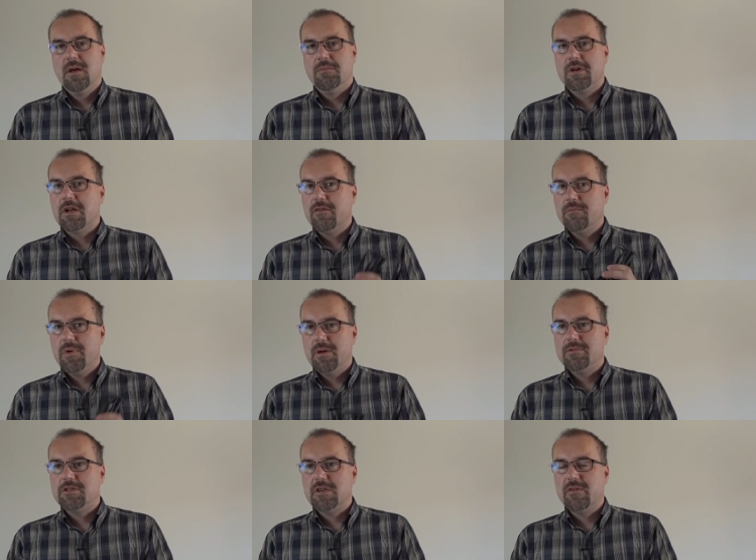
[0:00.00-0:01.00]
Mikrofon
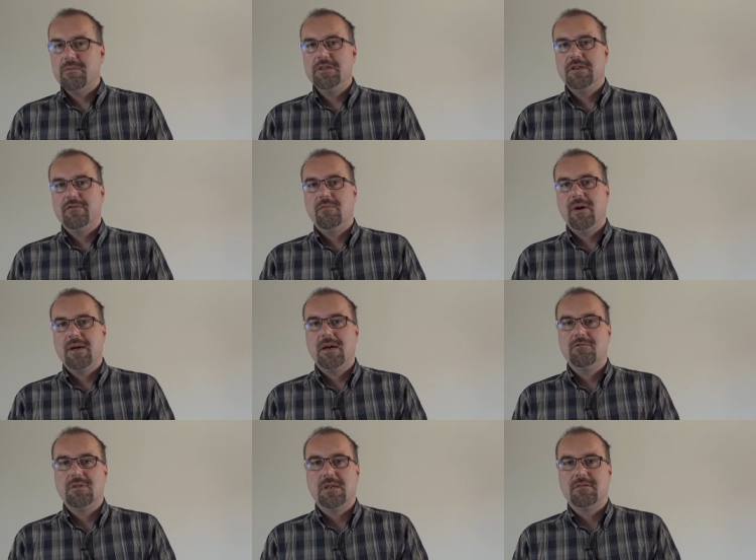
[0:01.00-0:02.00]
pojemnościowy będzie
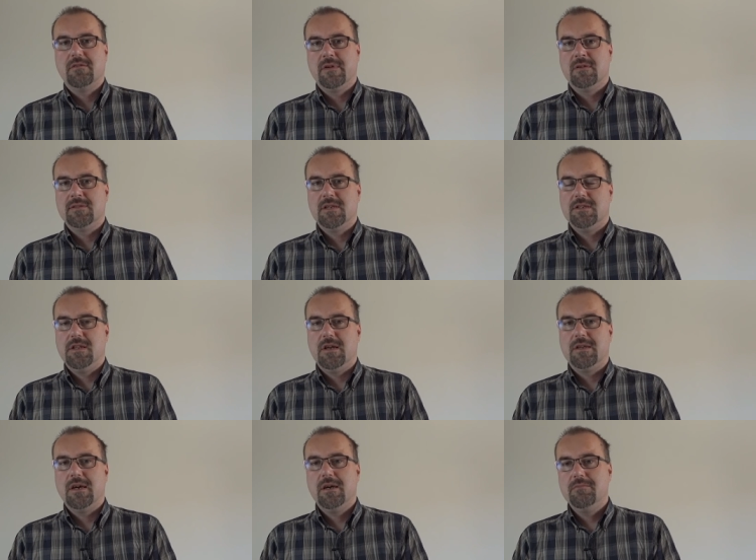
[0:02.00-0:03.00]
wymagał dodatkowego
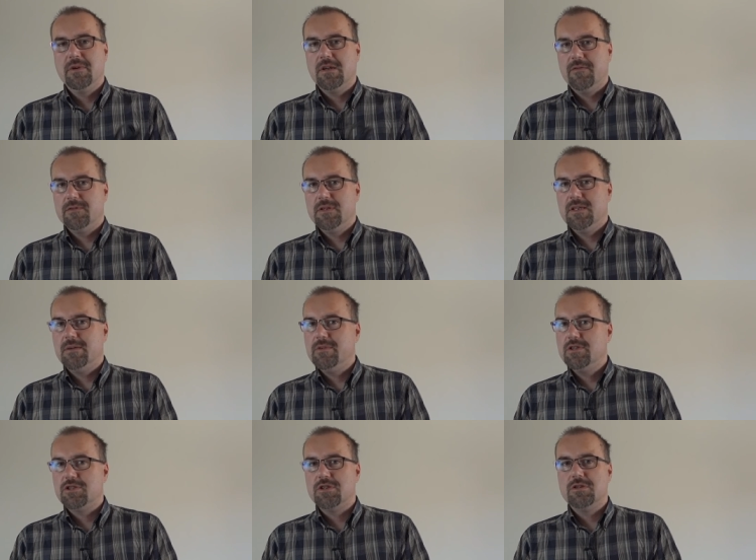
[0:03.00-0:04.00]
zasilania, mikrofon
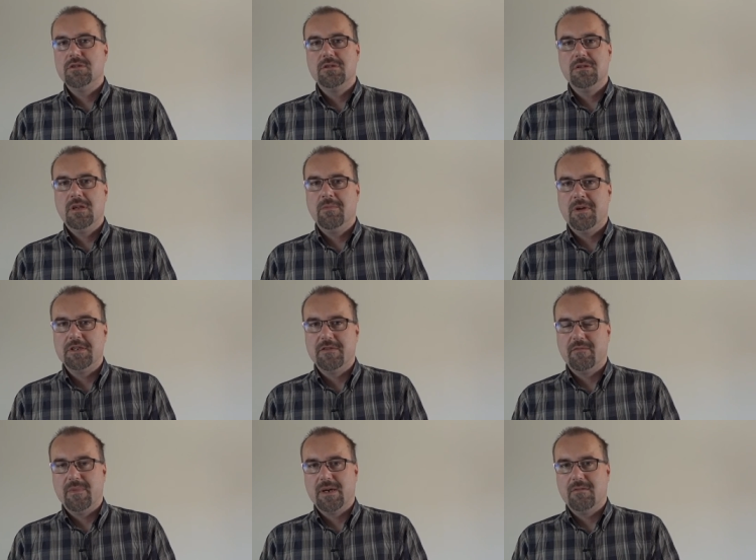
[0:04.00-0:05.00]
dynamiczny nie będzie
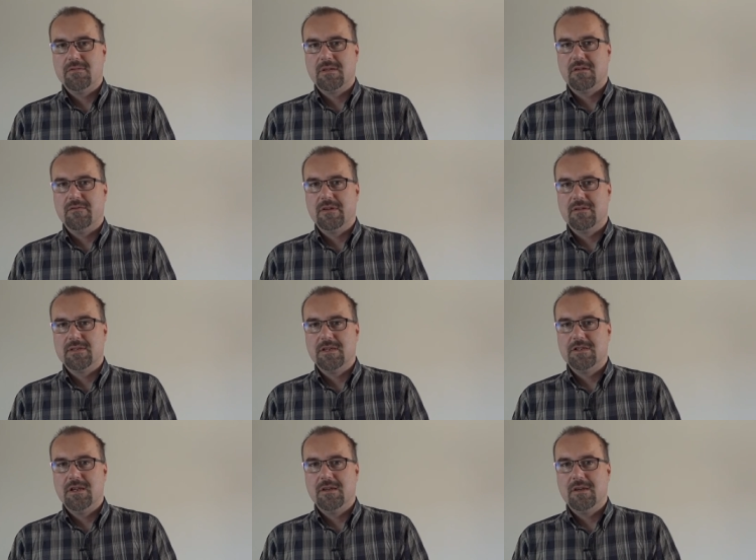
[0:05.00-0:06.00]
wymagał dodatkowego
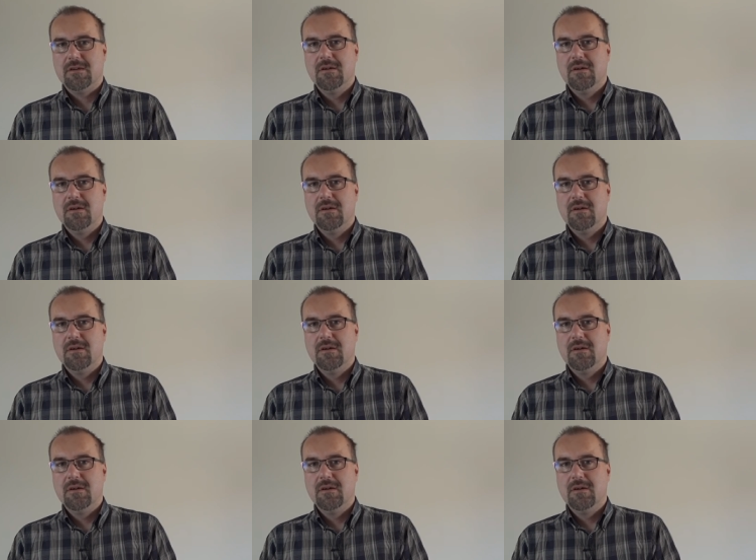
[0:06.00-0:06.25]
zasilania.